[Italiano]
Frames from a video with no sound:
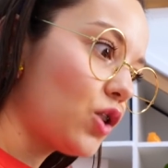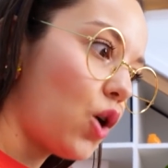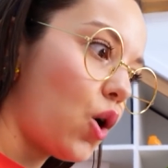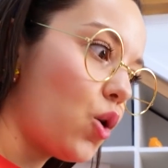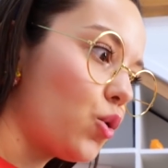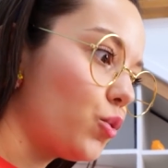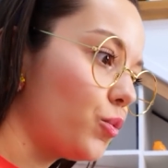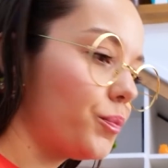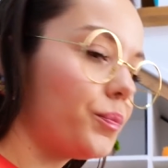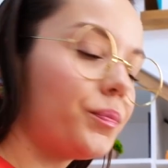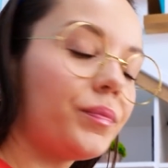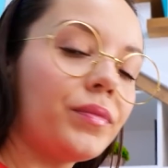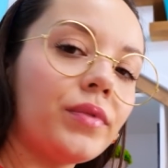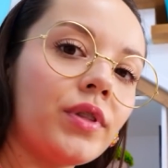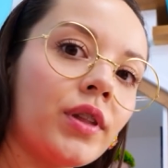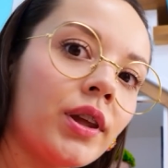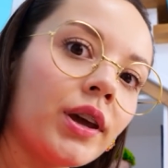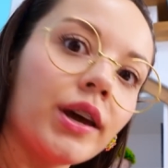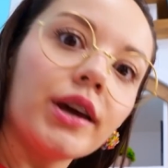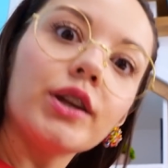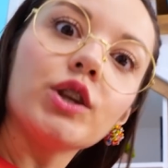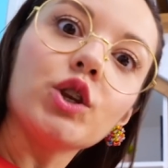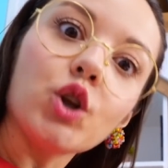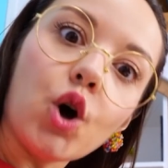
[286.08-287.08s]

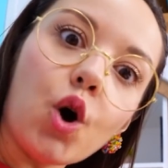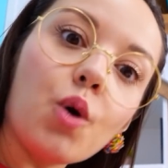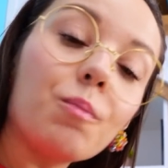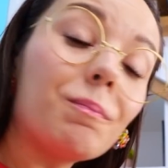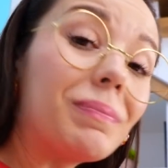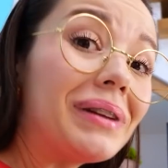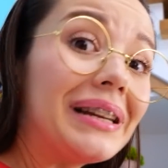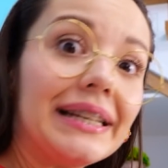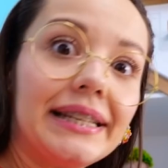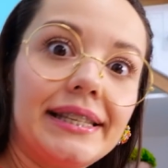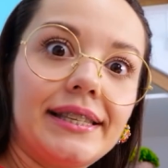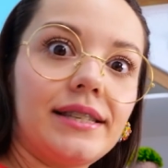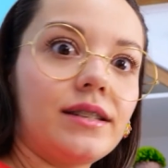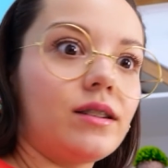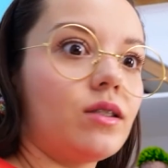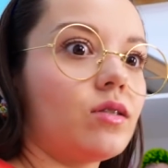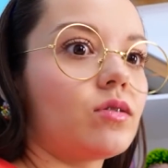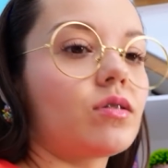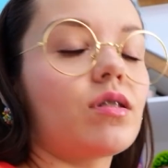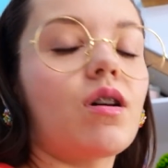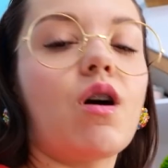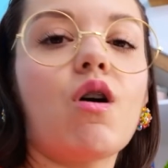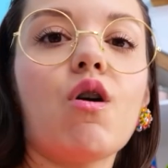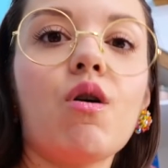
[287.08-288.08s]
Eva, eh, ti ho detto di stare
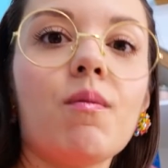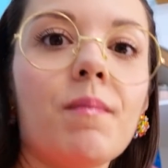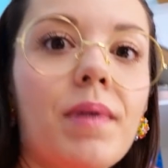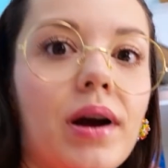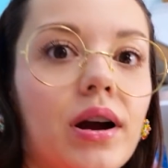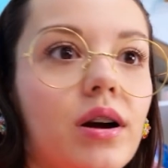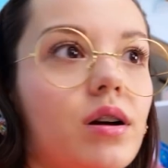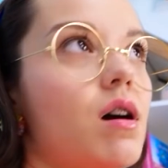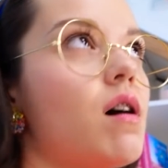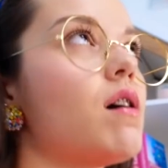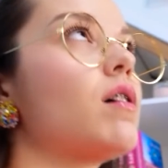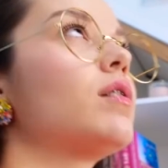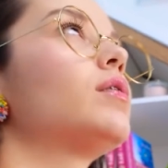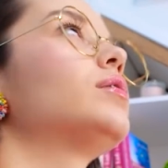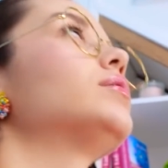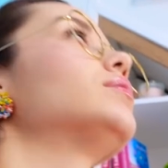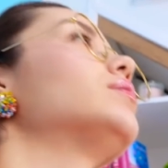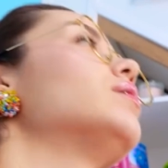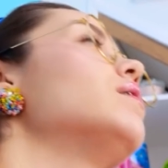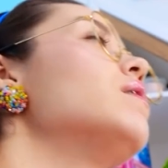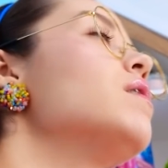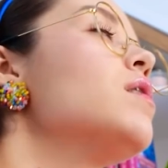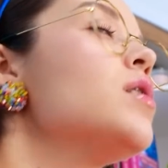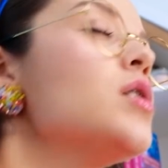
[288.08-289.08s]
buona!
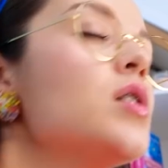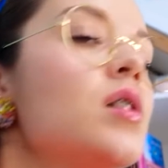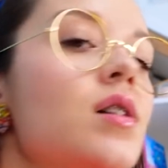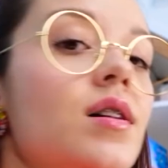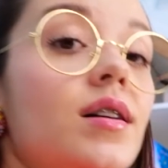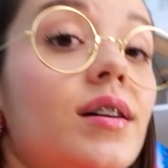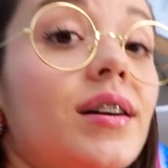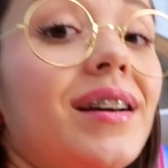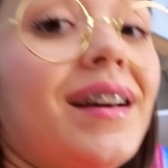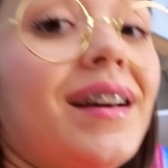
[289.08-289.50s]
Oh, vai a